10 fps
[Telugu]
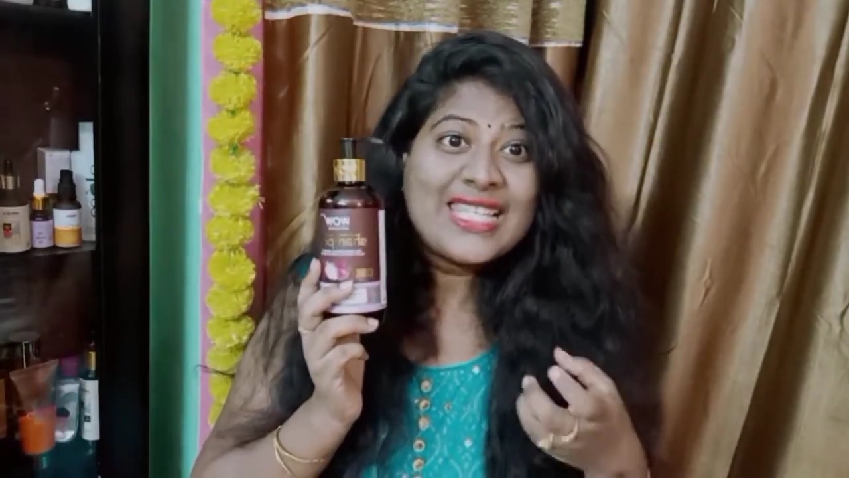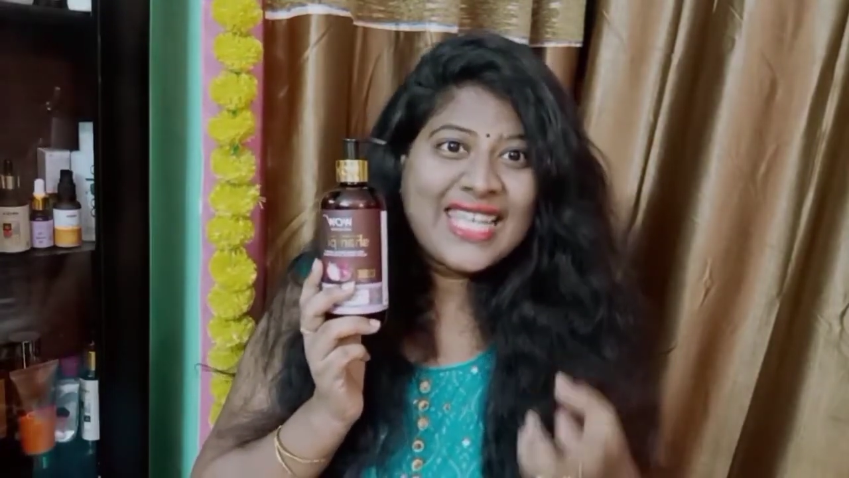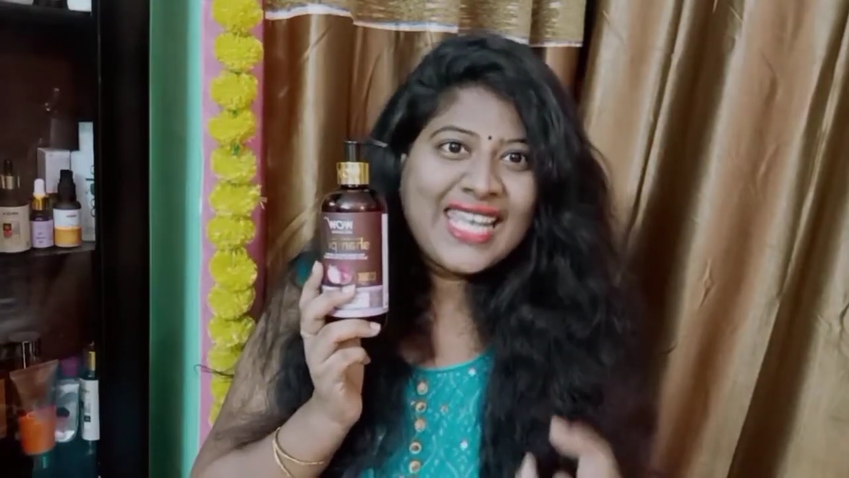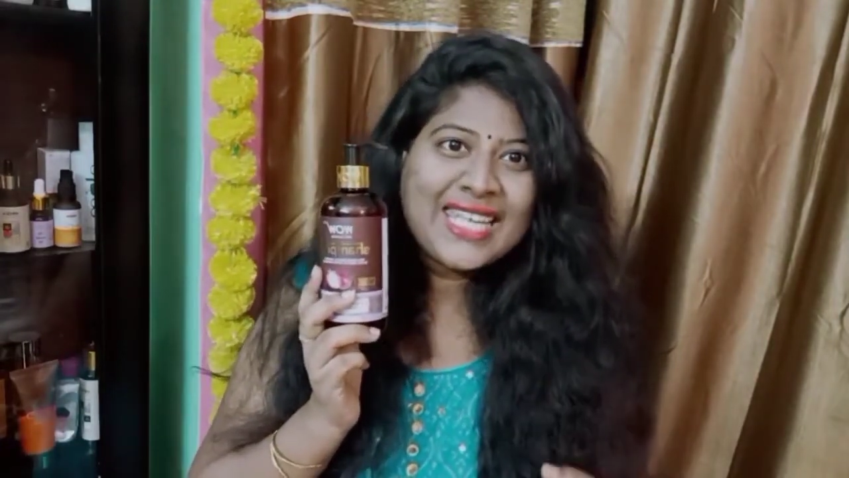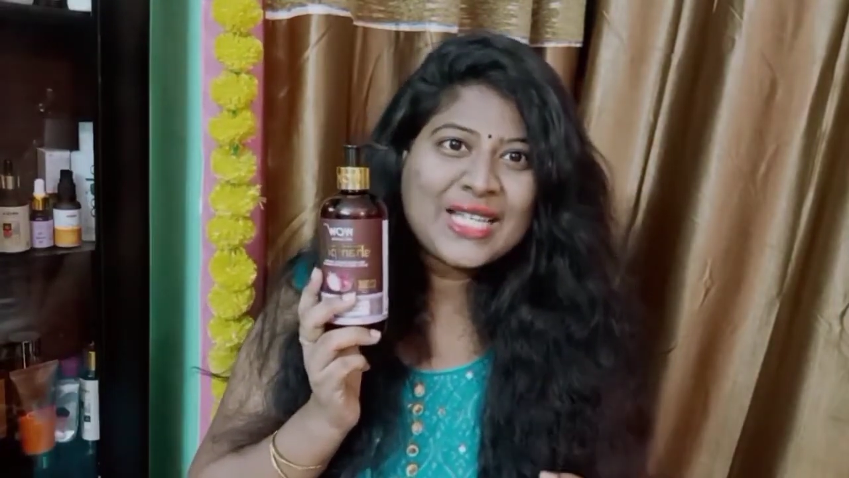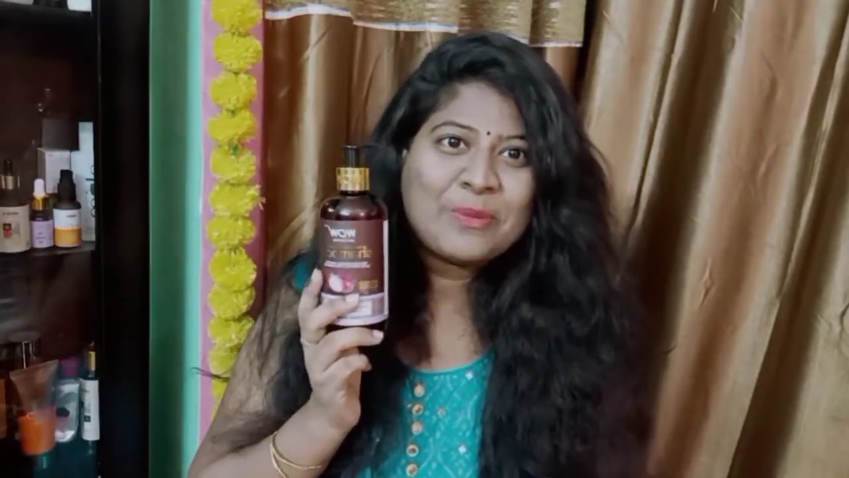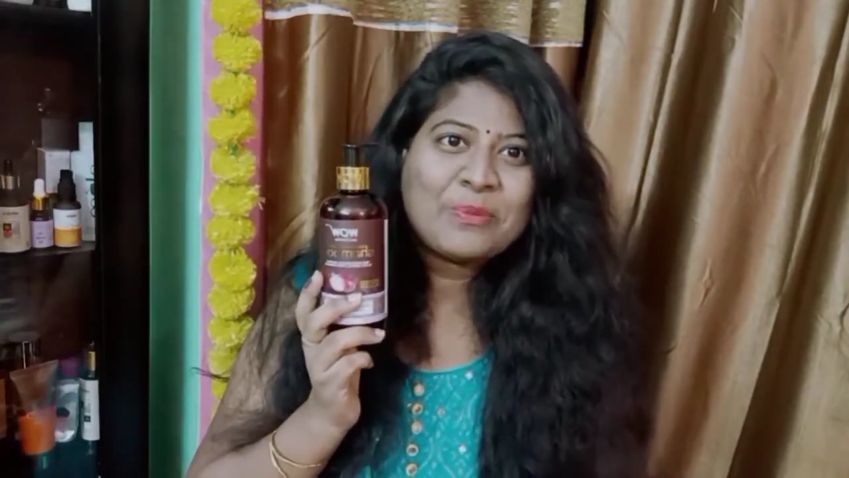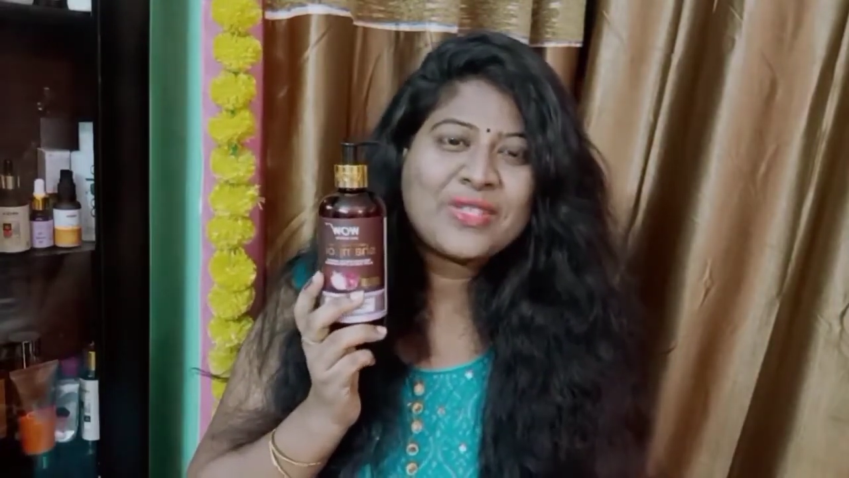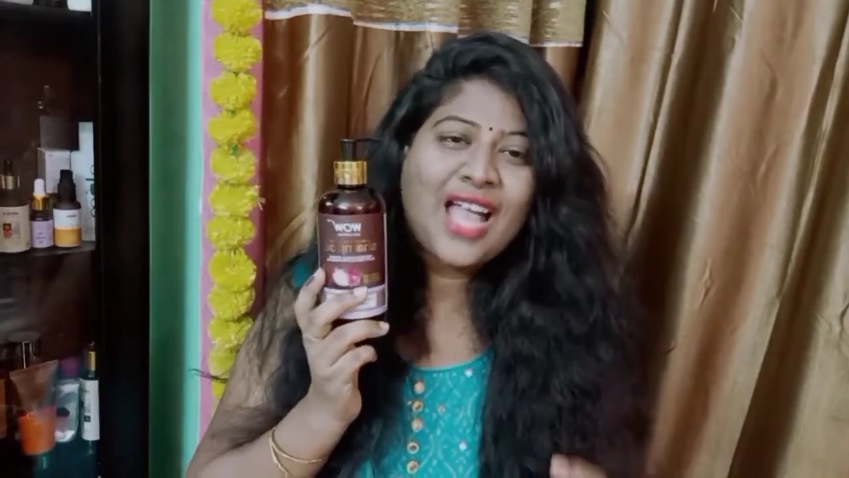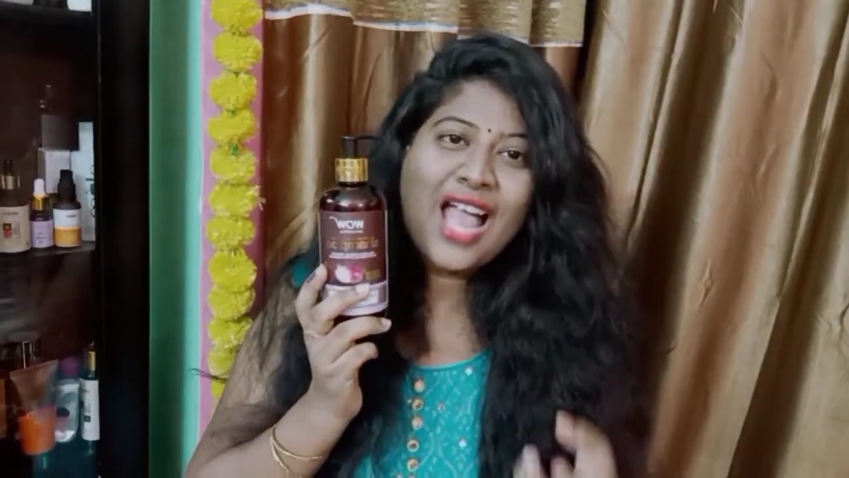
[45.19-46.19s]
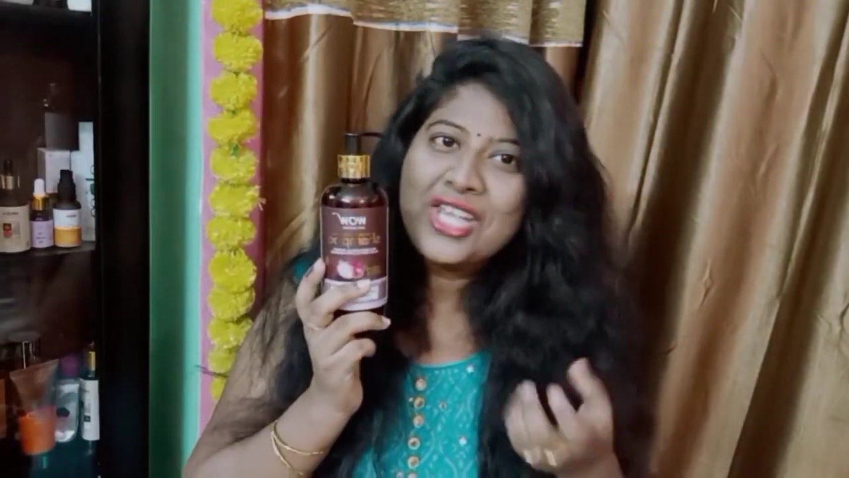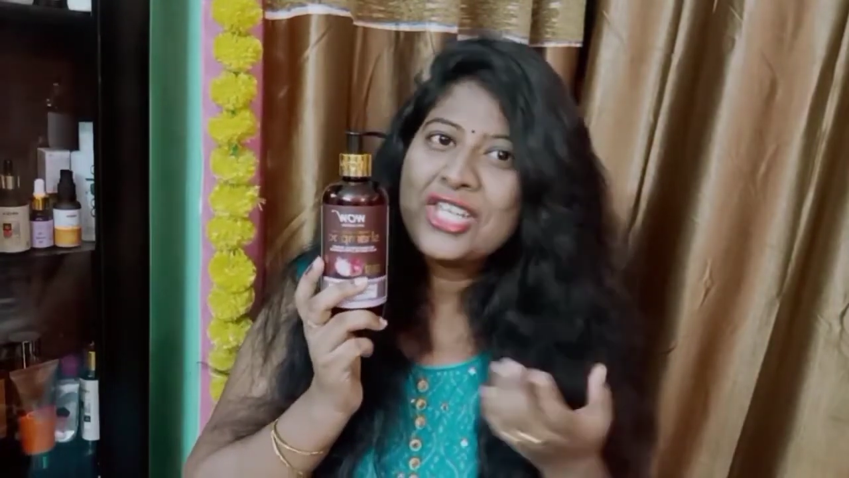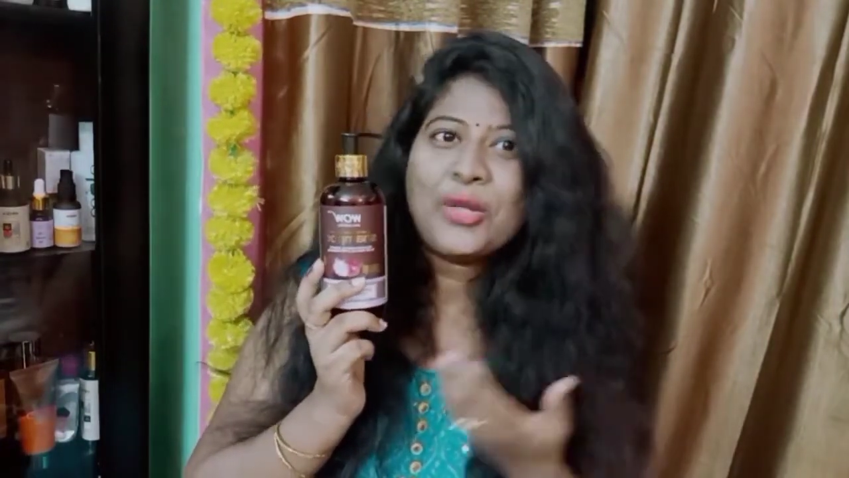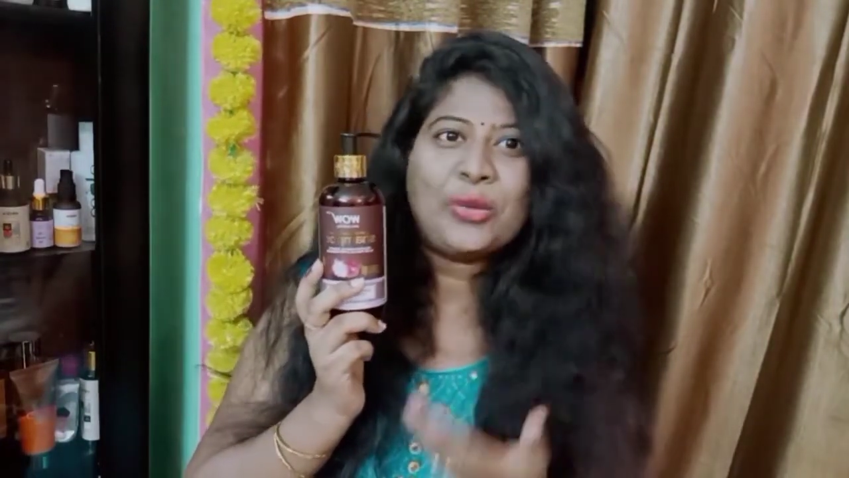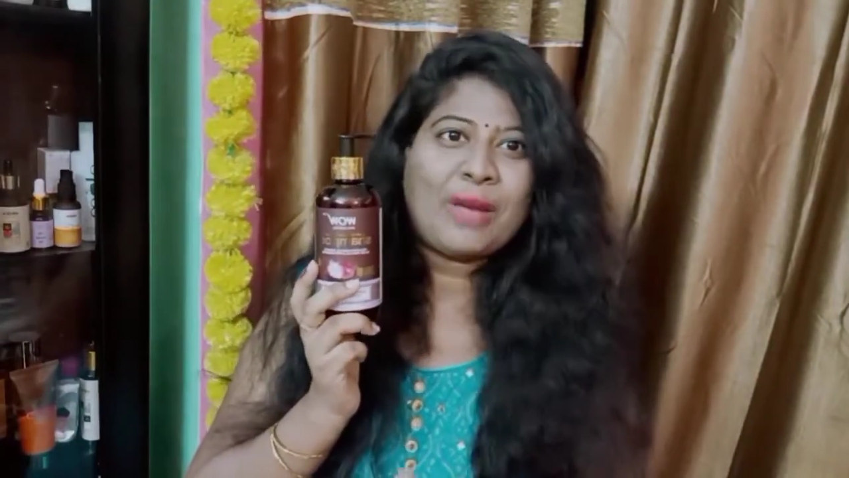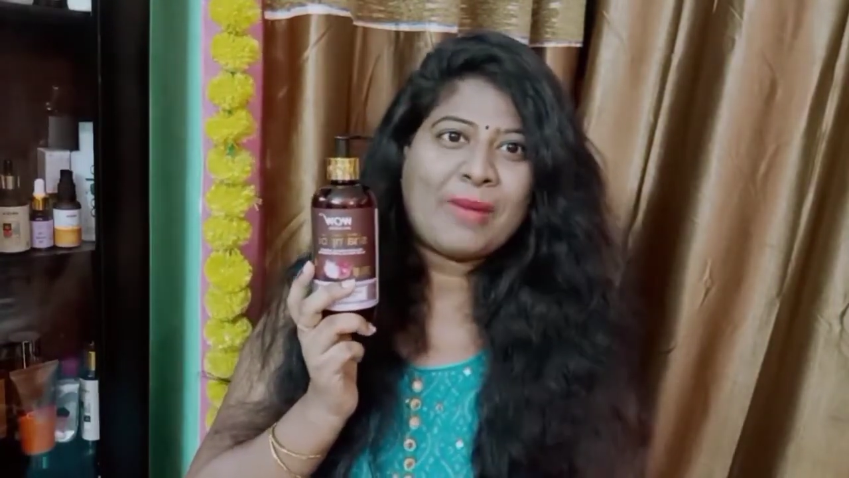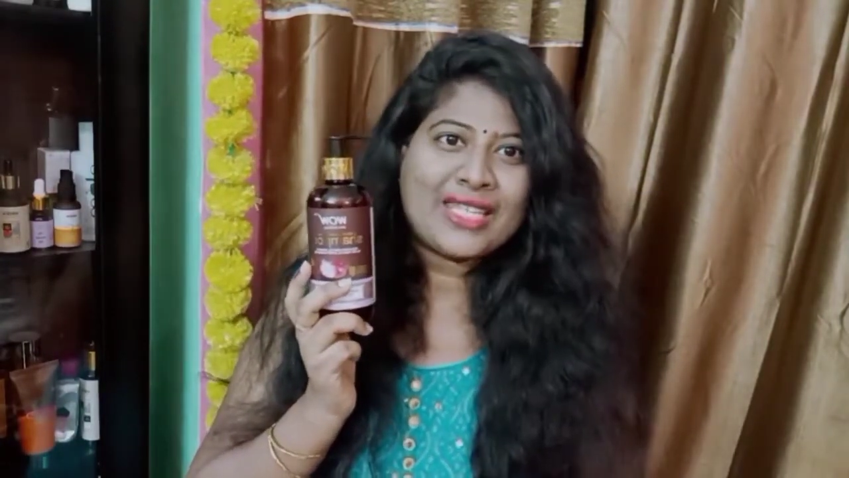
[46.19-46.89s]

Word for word: సీరమ్స్ అన్ని కూడా